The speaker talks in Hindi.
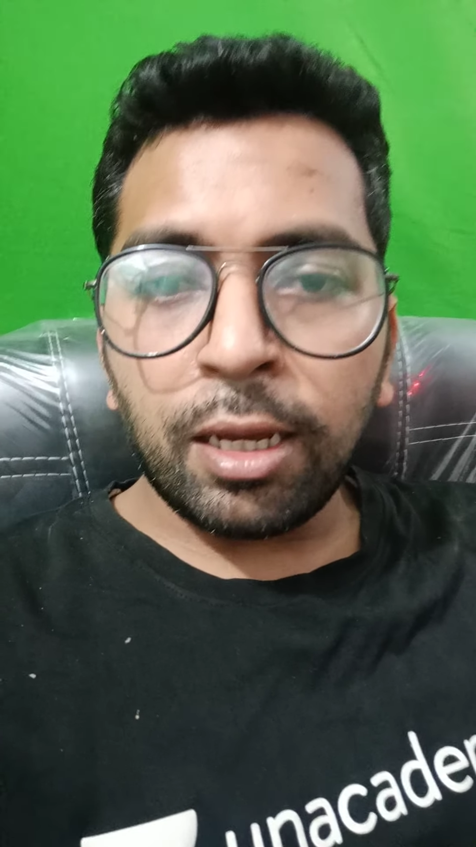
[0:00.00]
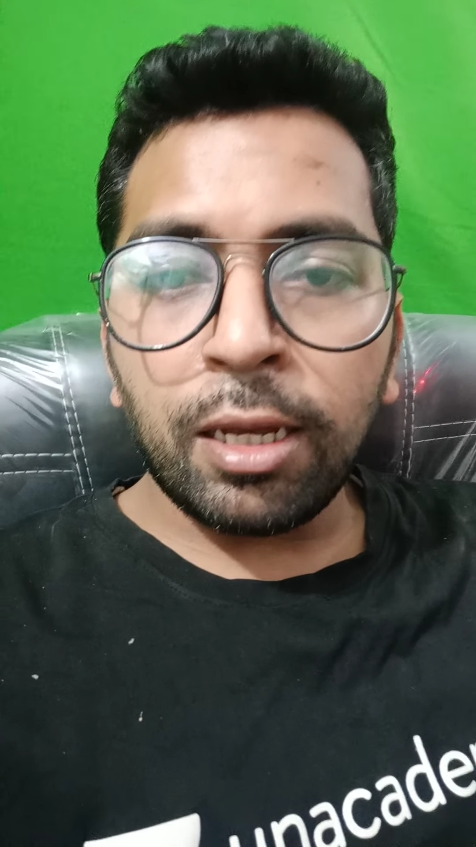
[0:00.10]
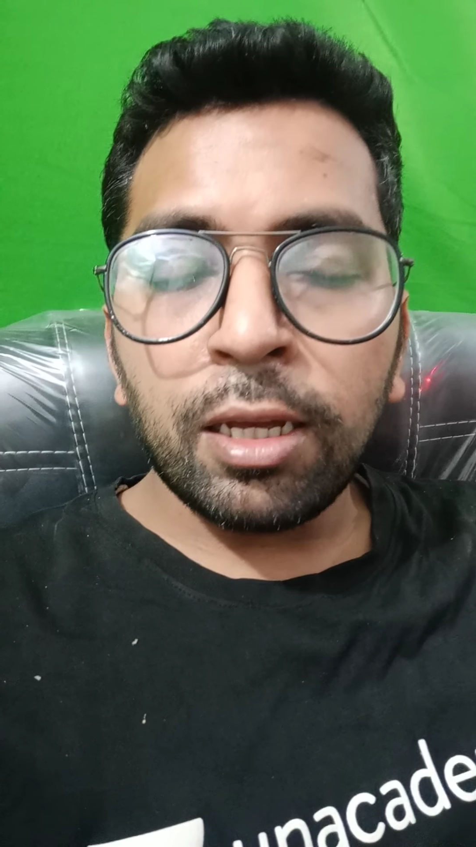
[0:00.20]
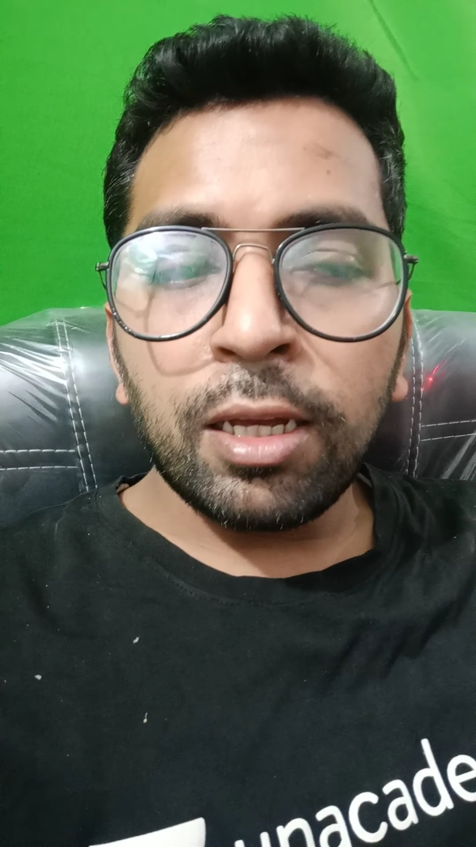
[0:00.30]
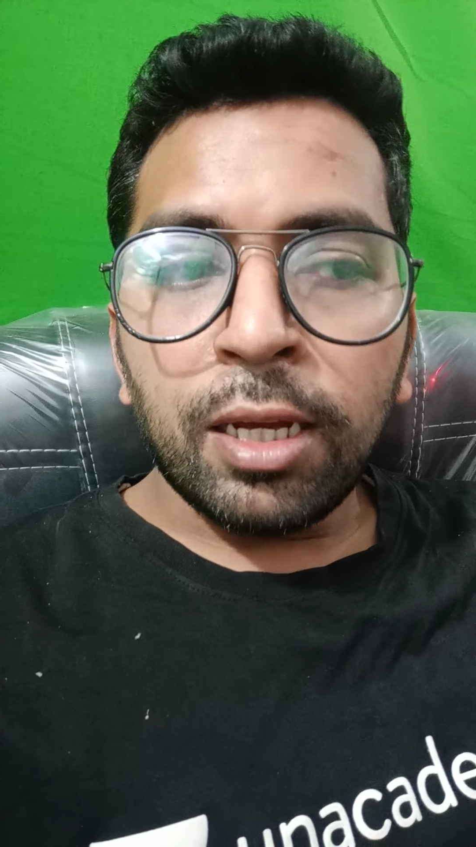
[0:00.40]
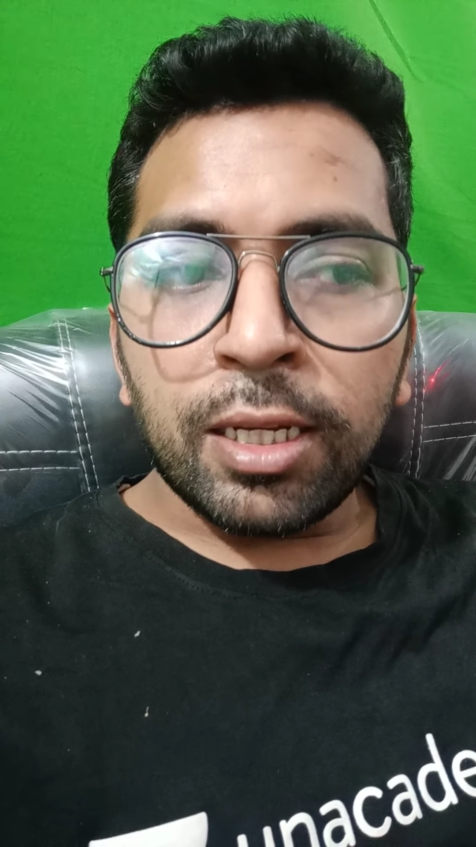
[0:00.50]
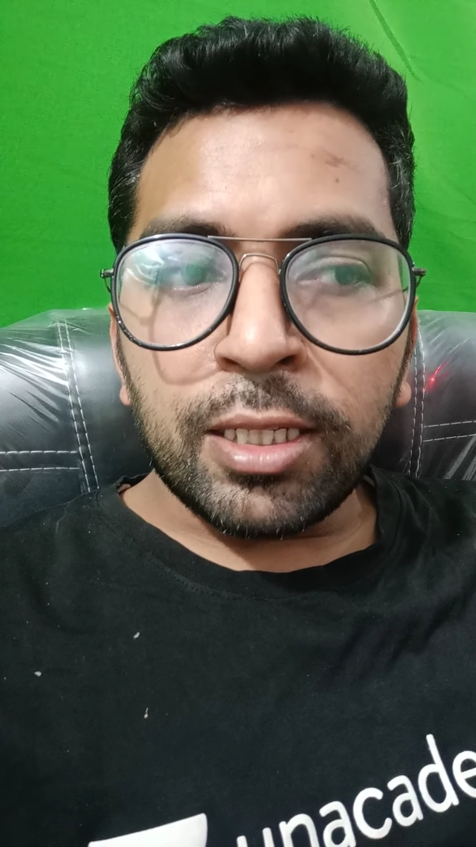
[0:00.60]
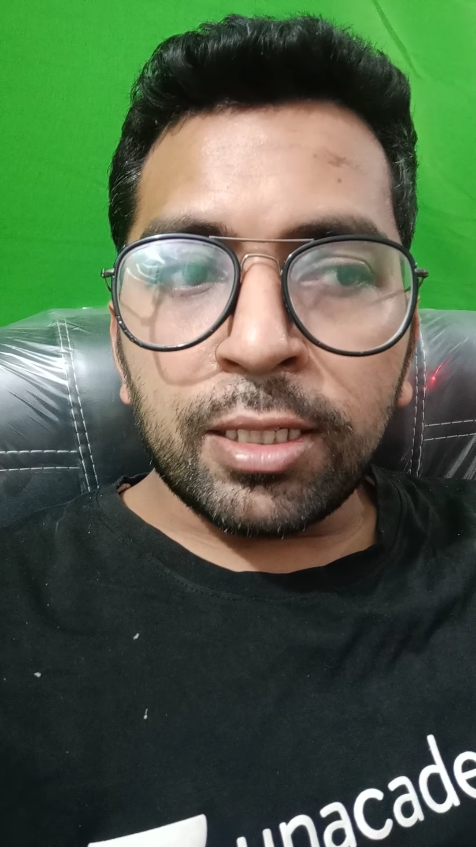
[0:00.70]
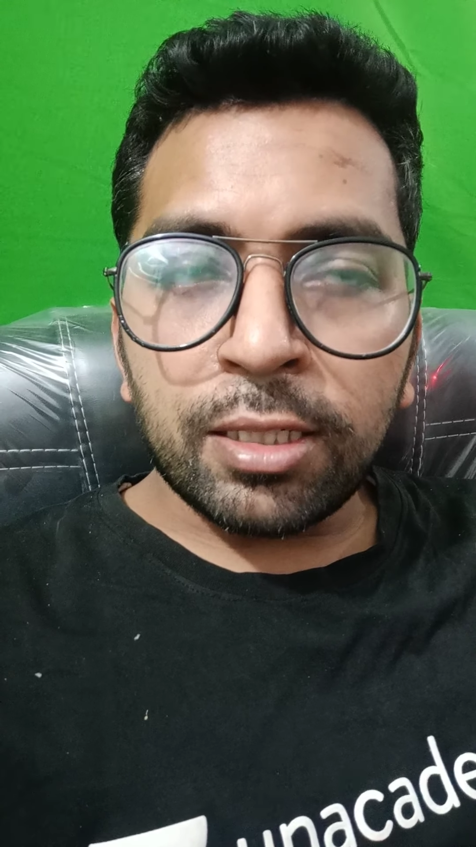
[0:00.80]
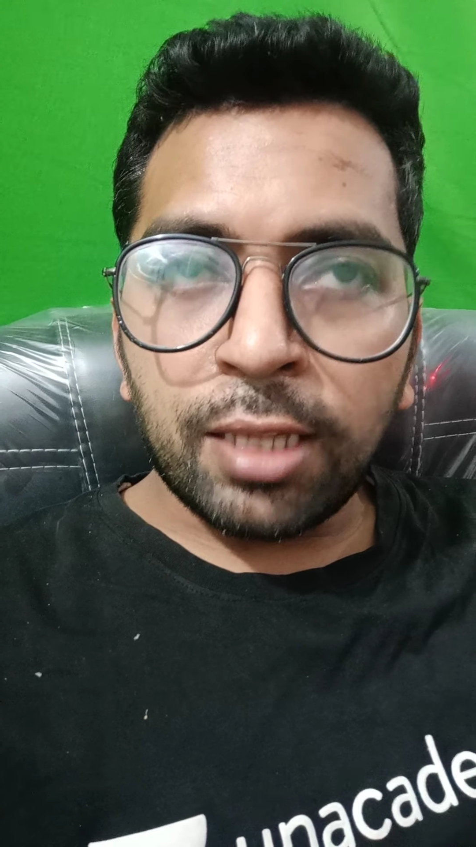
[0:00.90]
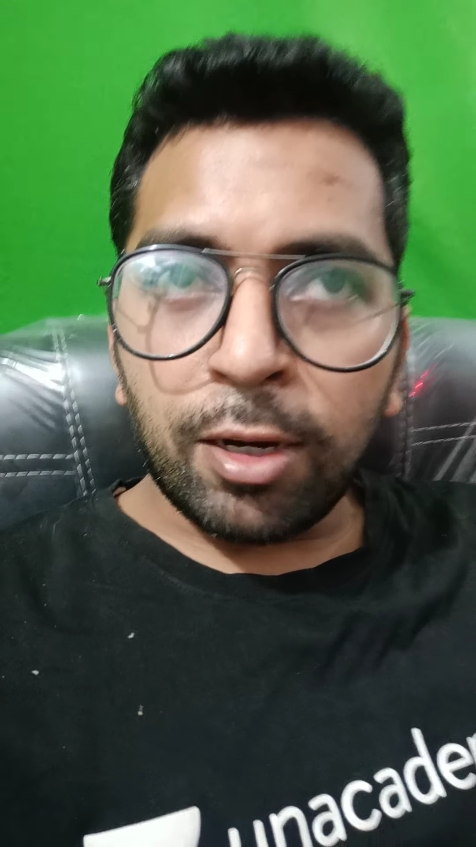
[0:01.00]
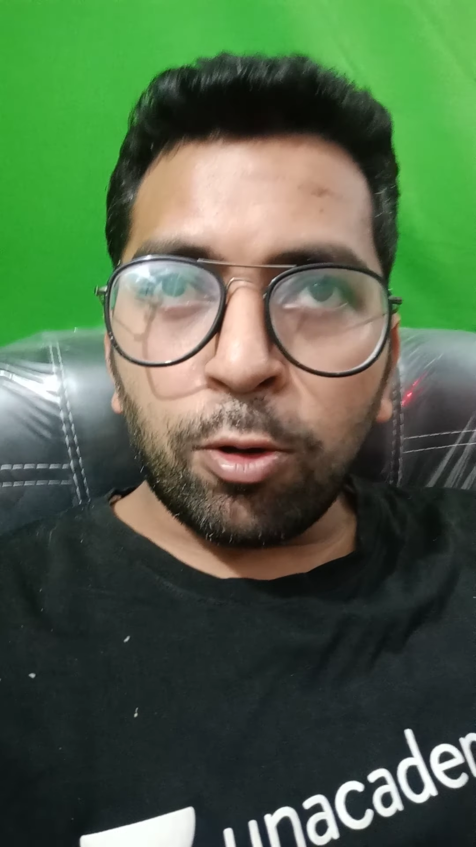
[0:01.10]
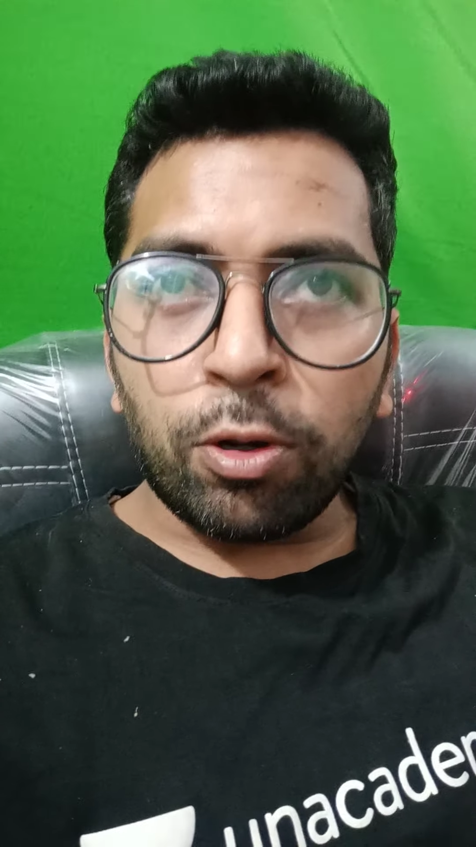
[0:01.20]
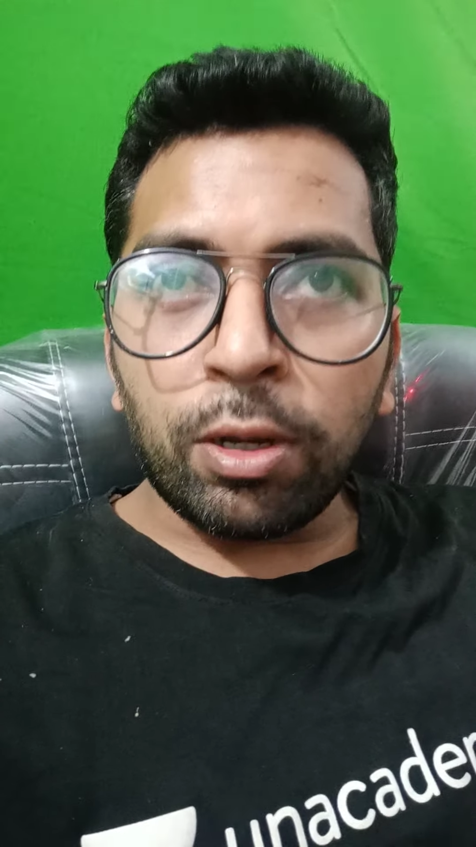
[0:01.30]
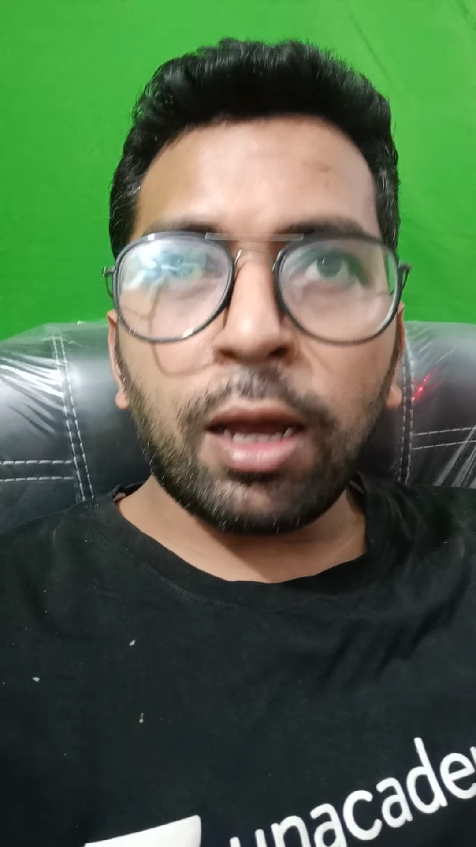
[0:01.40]
हैं जैसे सन
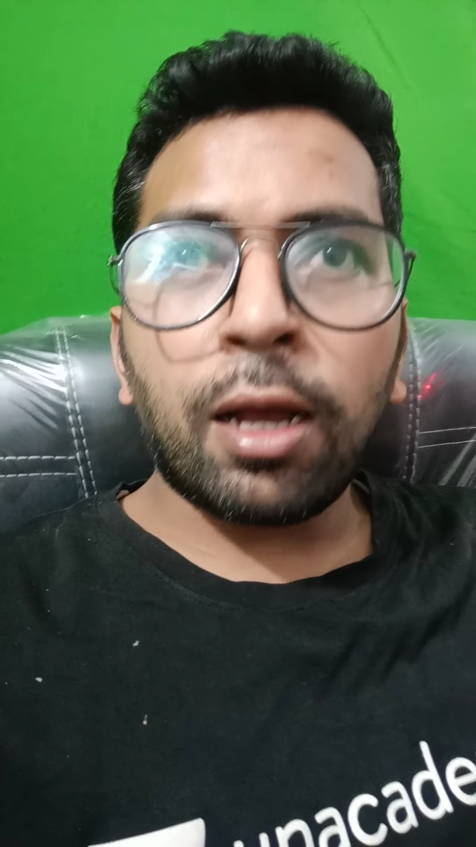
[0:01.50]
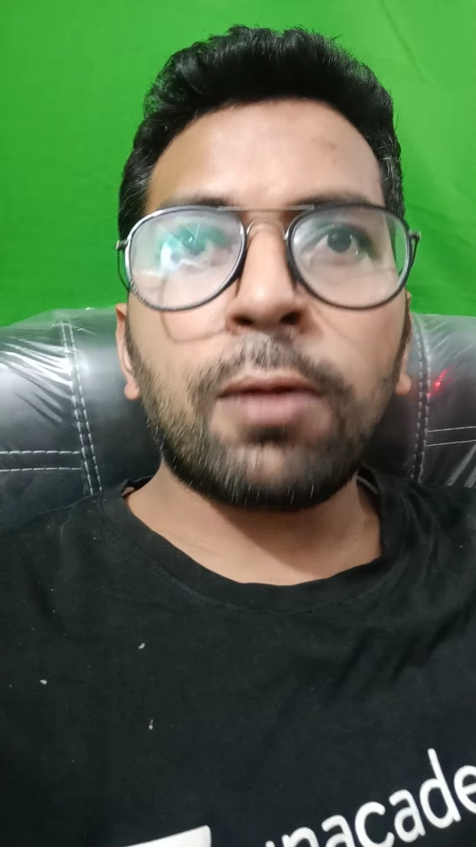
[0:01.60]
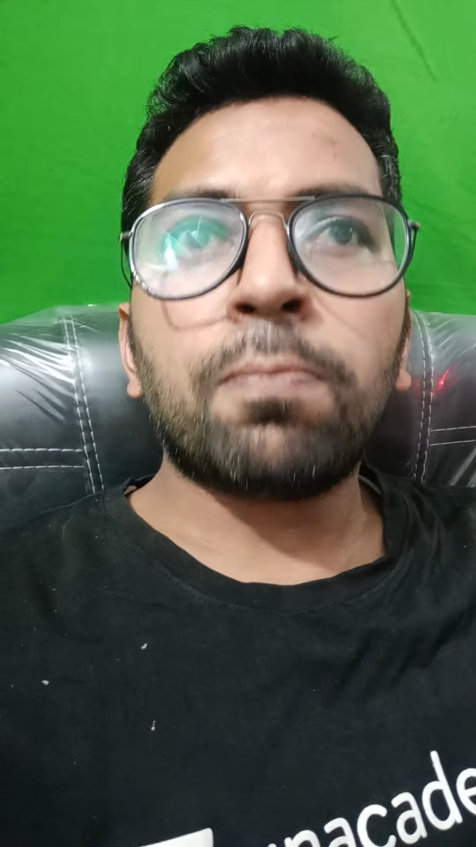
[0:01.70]
हो गया